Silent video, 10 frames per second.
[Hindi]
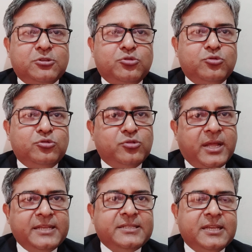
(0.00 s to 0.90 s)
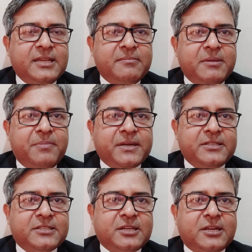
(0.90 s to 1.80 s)
जून जुलाई से मैं
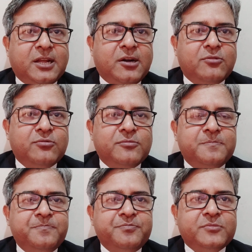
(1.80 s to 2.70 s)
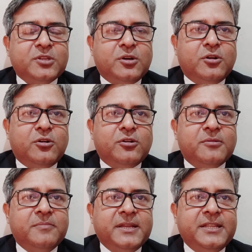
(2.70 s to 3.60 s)
प्रैक्टिस कर रहा हूँ
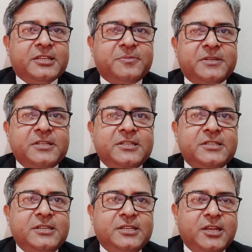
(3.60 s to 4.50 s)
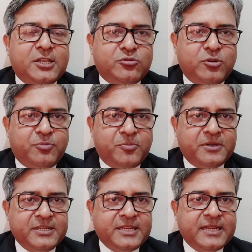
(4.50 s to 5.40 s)
और मेरी एक्सपर्टीज इंटेलेक्चुअल
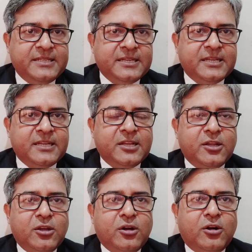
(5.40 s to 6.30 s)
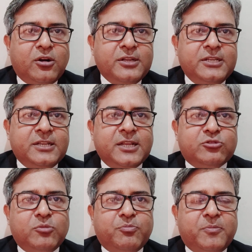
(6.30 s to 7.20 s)
प्रॉपर्टी राइट है और
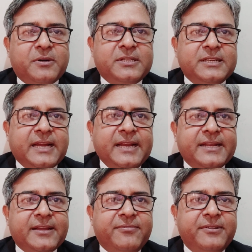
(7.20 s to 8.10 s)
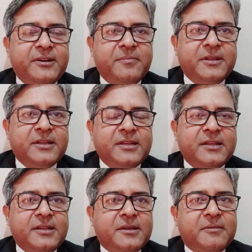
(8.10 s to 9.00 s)
इंटेलेक्चुअल प्रॉपर्टी राइट के फील्ड में
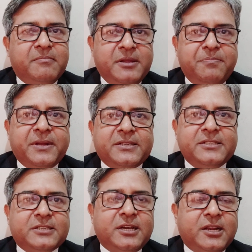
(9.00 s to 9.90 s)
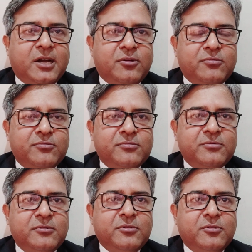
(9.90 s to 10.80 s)
मैं प्रैक्टिस कर रहा हूँ
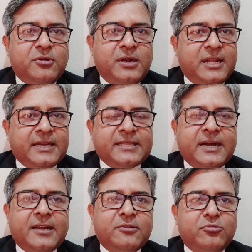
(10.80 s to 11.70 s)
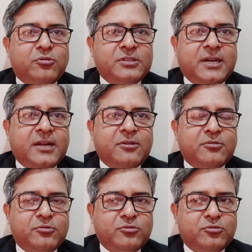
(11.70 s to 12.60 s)
लगातार
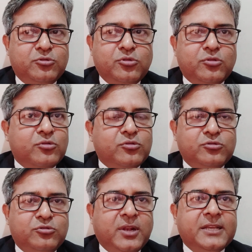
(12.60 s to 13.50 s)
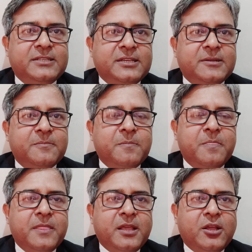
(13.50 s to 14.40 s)
2002 जुलाई से
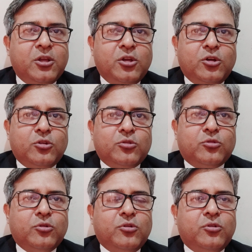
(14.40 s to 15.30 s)
तो